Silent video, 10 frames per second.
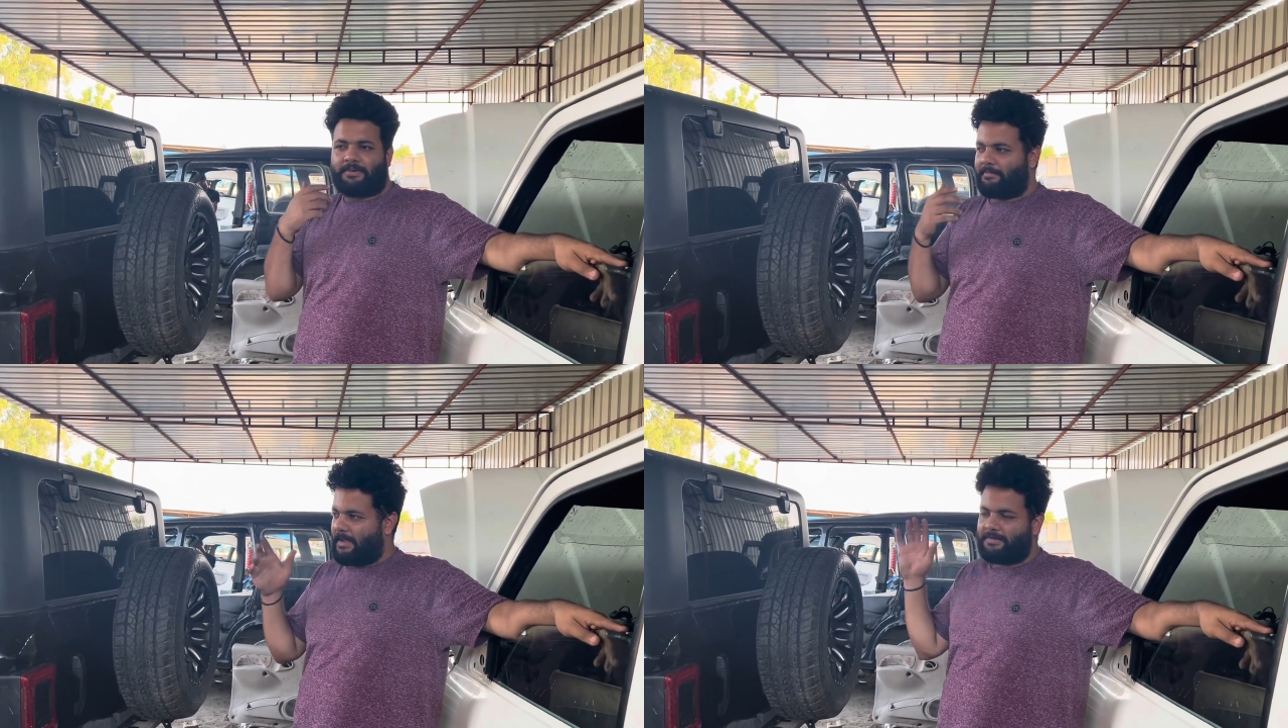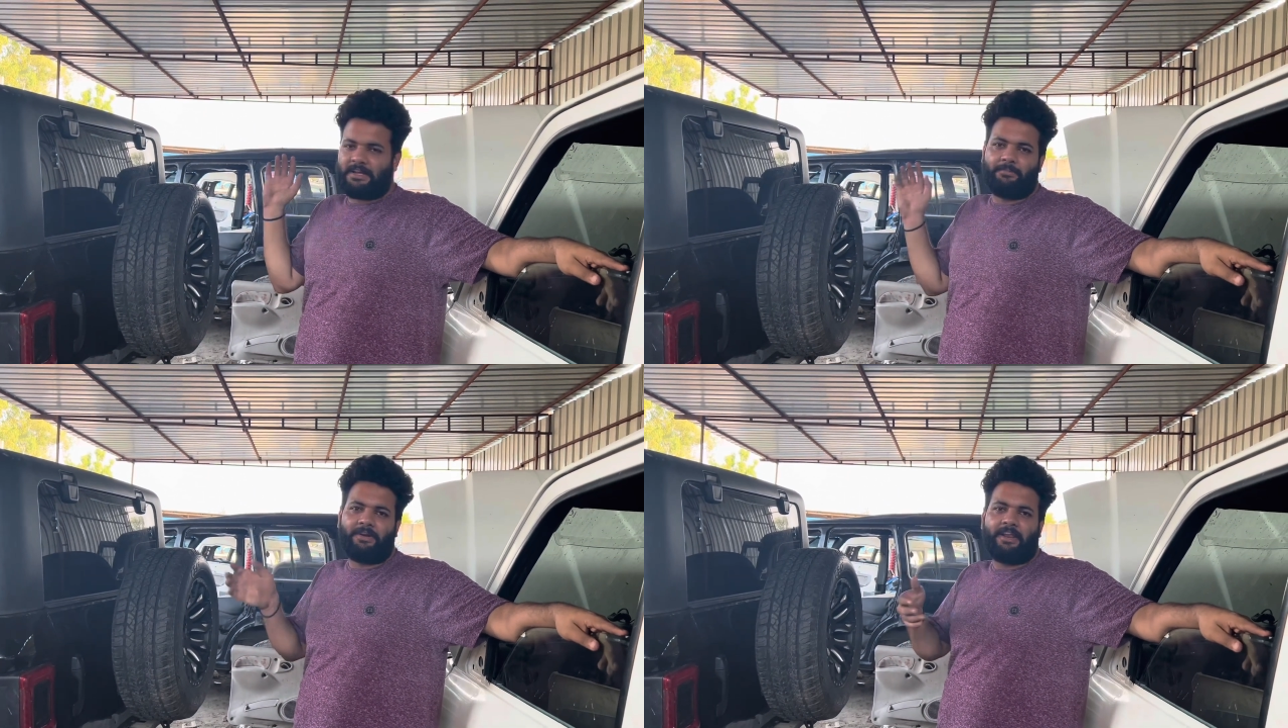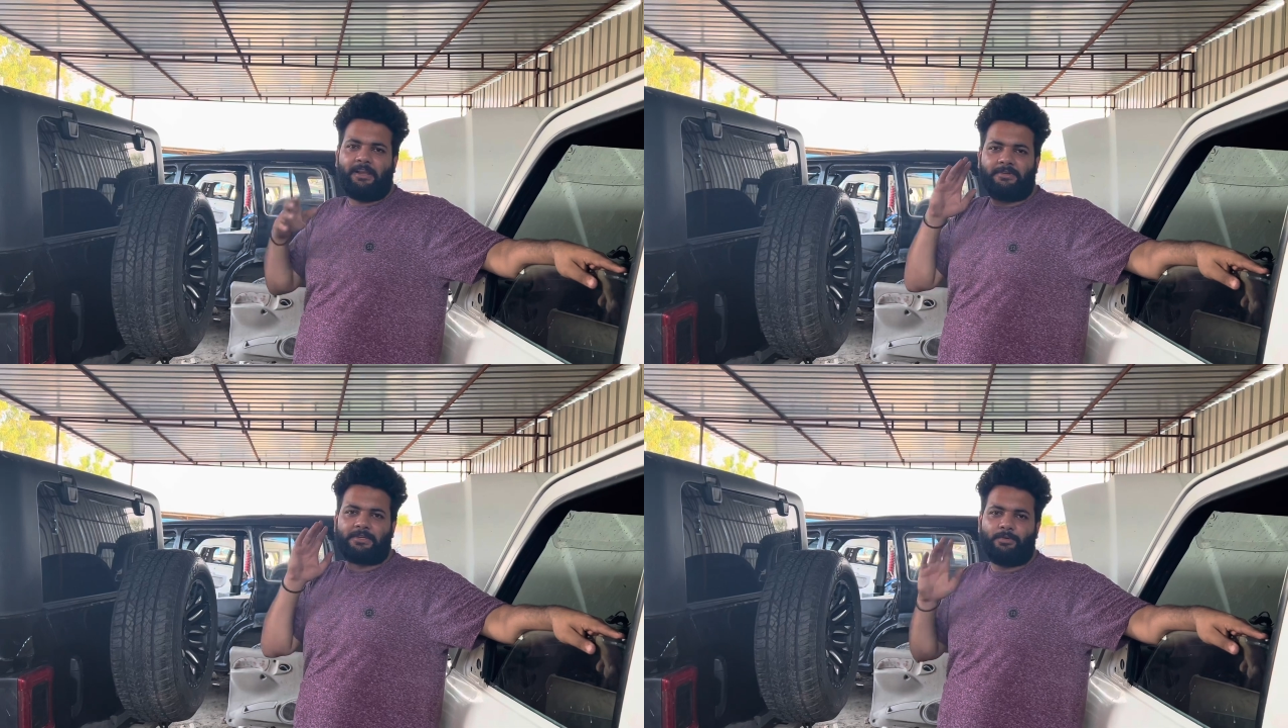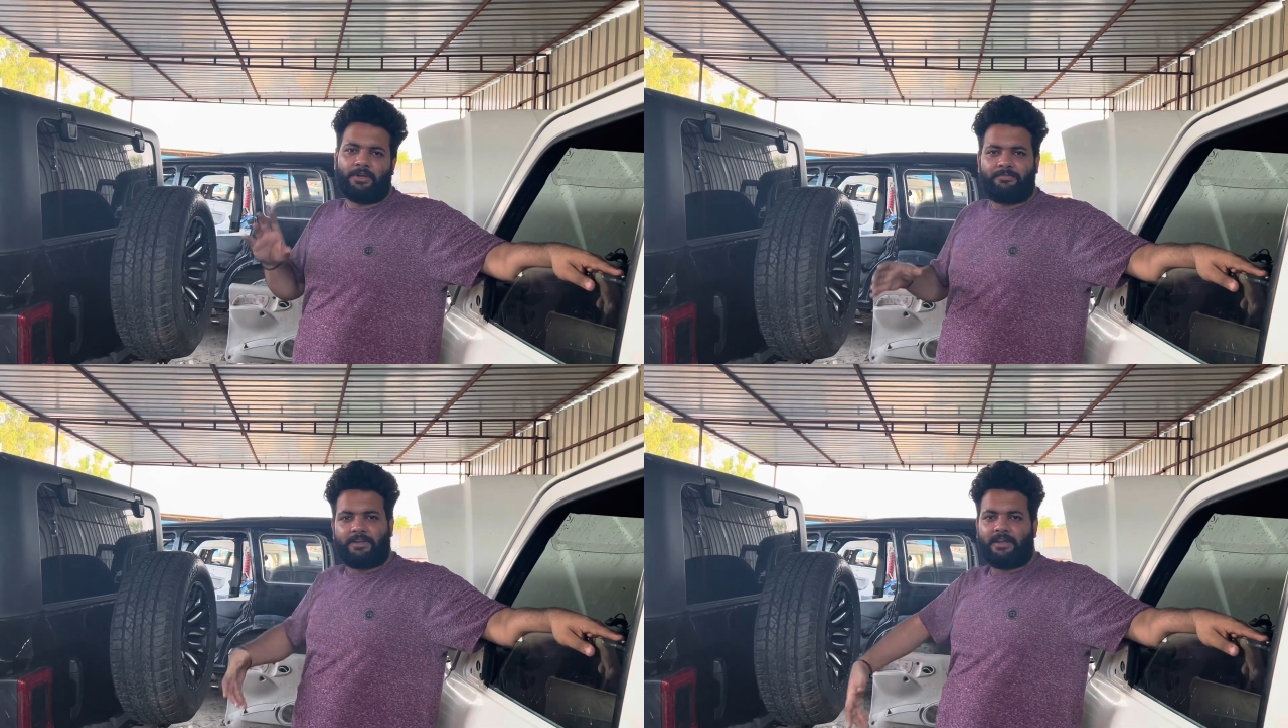मैं भी साथ में ट्रेल पे चलूंगा
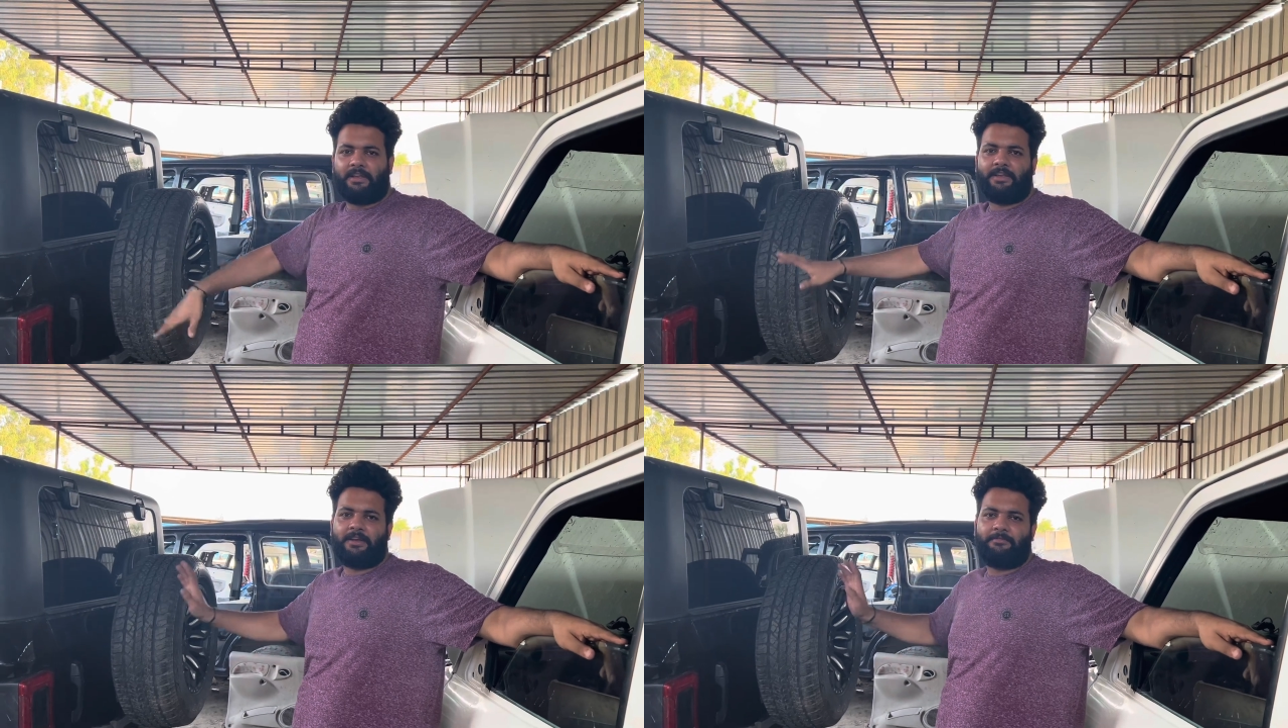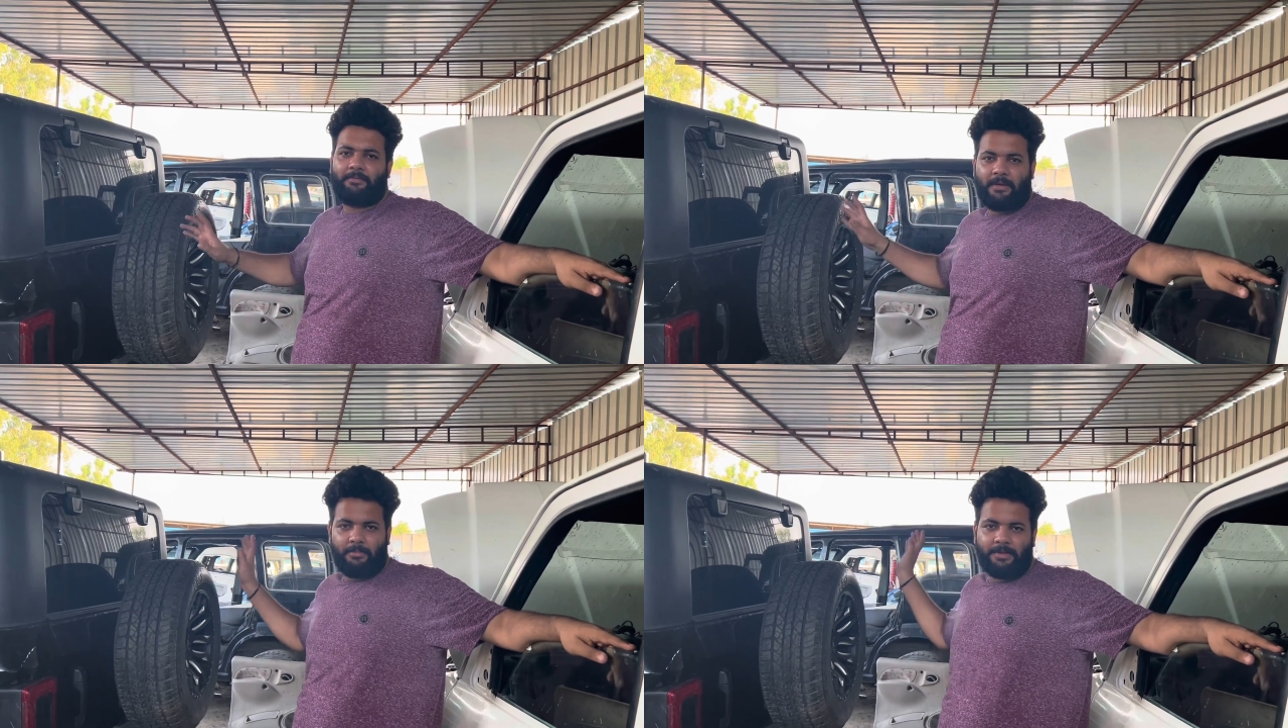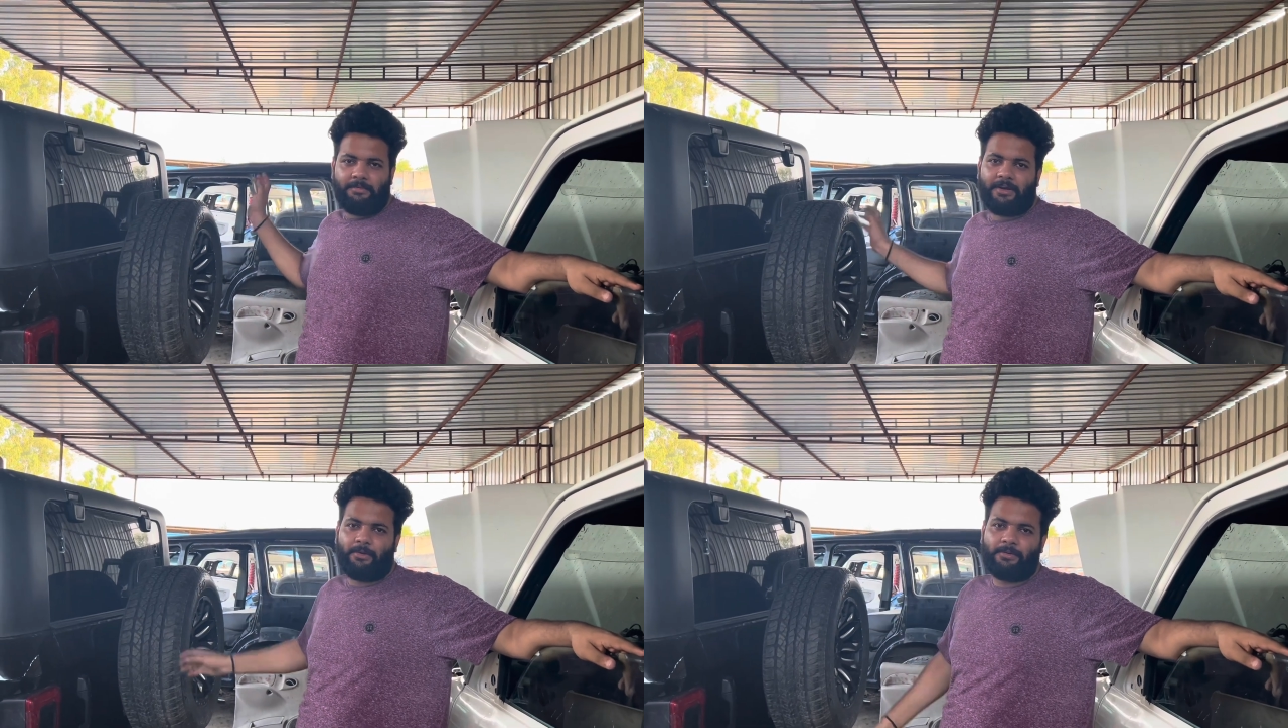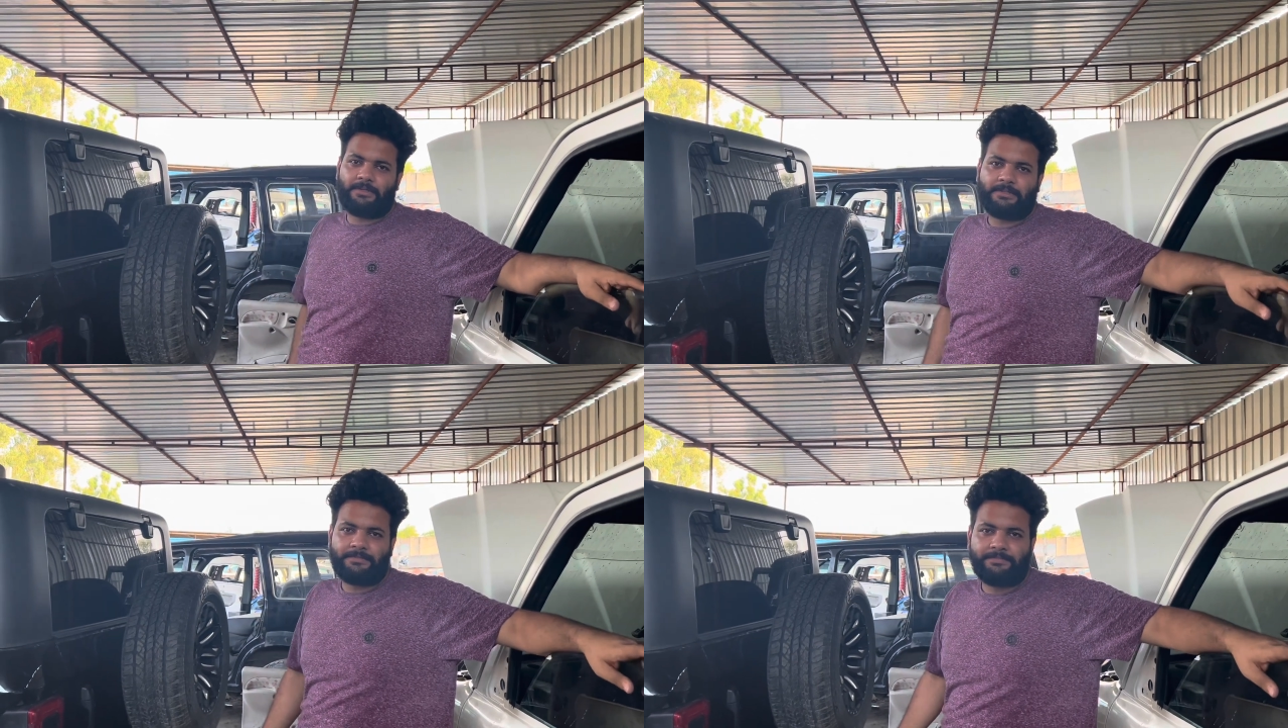फिर करा देना लिफ्ट मैं अपनी भी
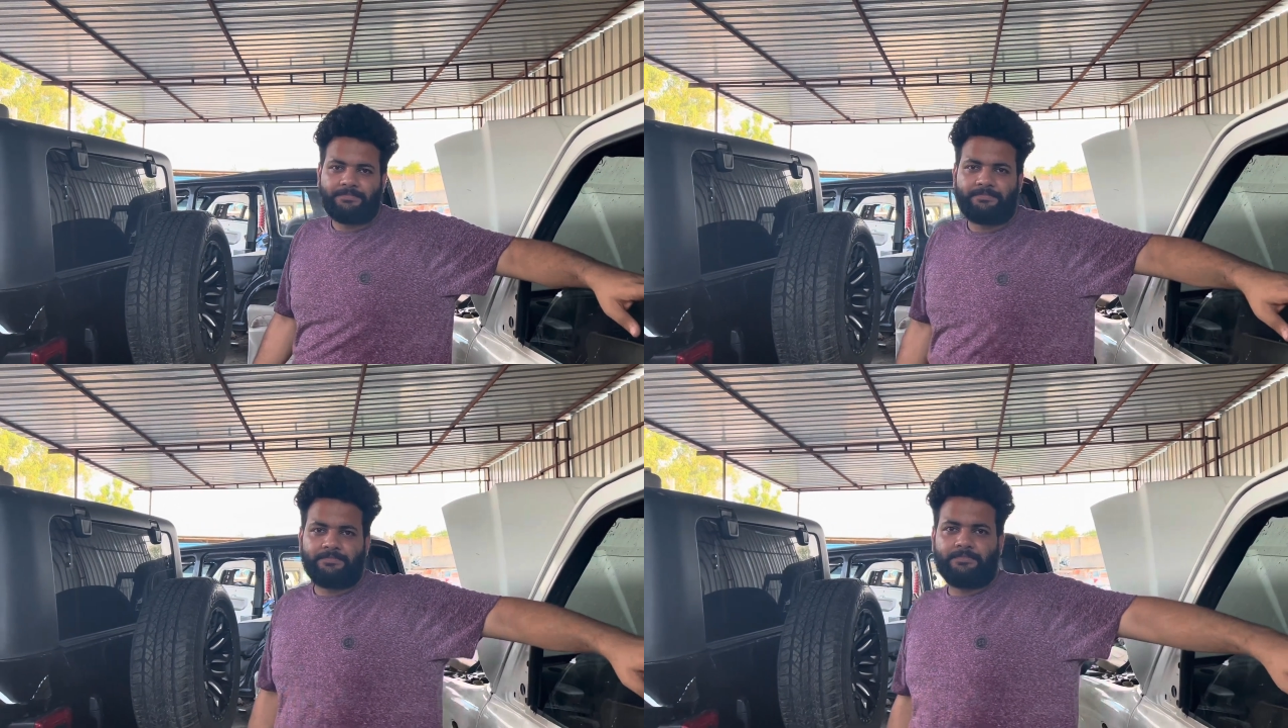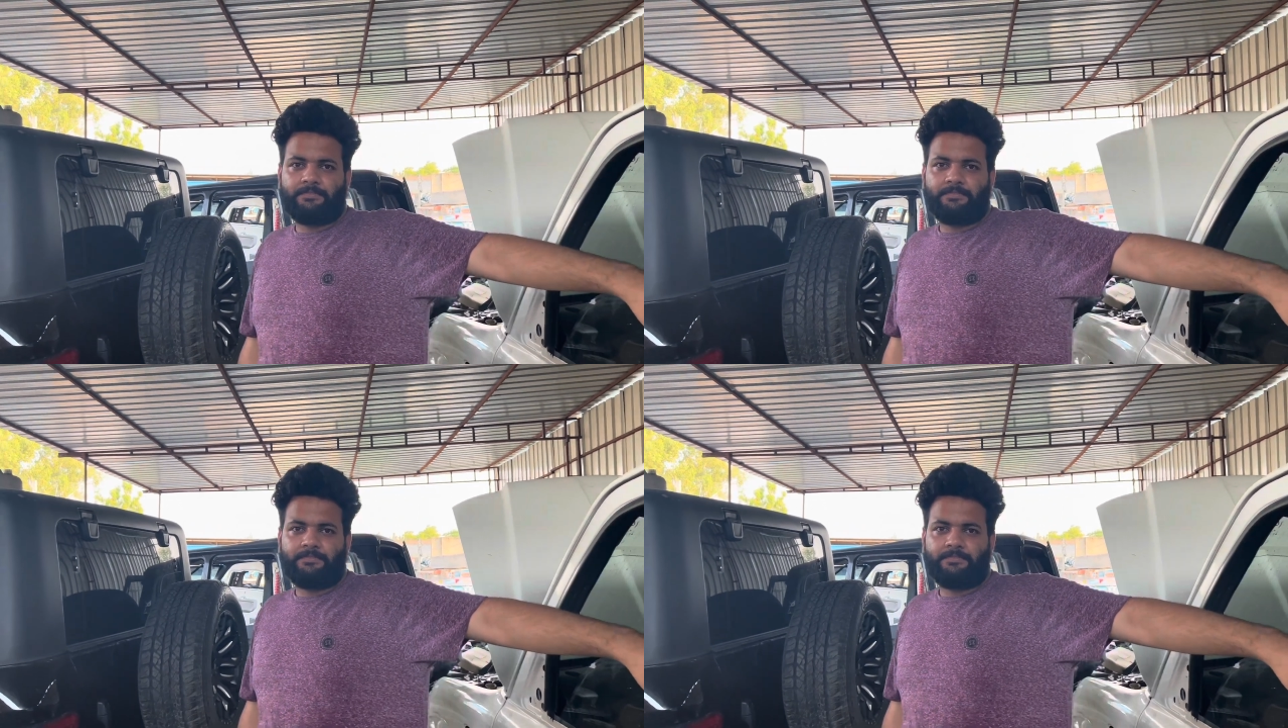कराऊंगा बॉडी रोल में फर्क